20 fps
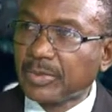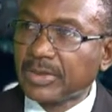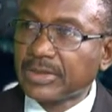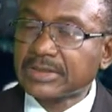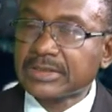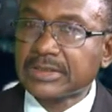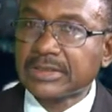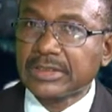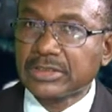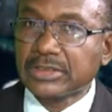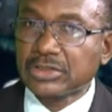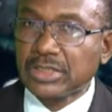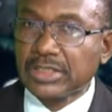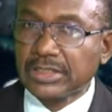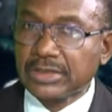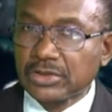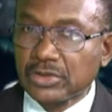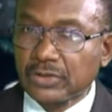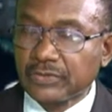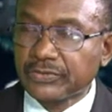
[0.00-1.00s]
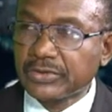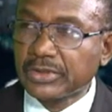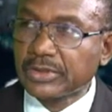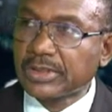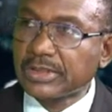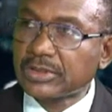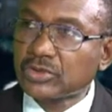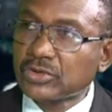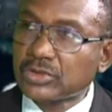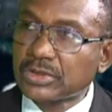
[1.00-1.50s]
c'est des échafaudages
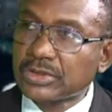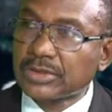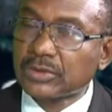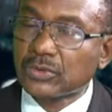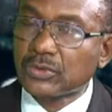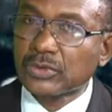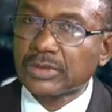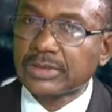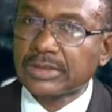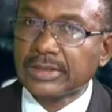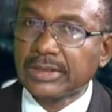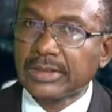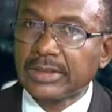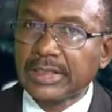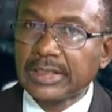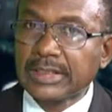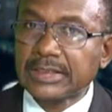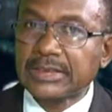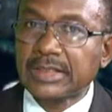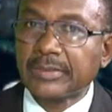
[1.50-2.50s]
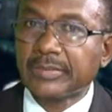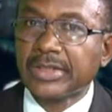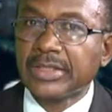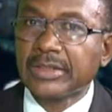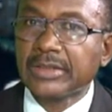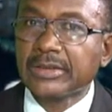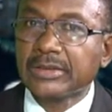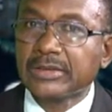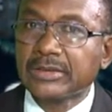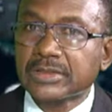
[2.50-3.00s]
de sécurité qui s'appelle
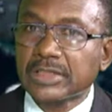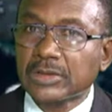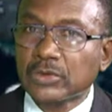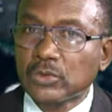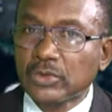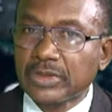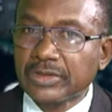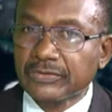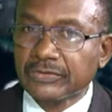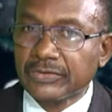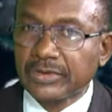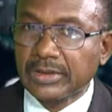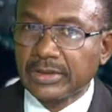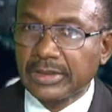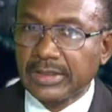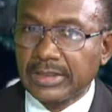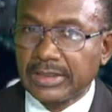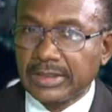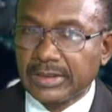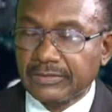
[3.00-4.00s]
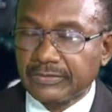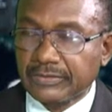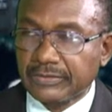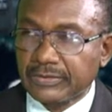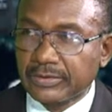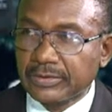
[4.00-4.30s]
Securifran NF.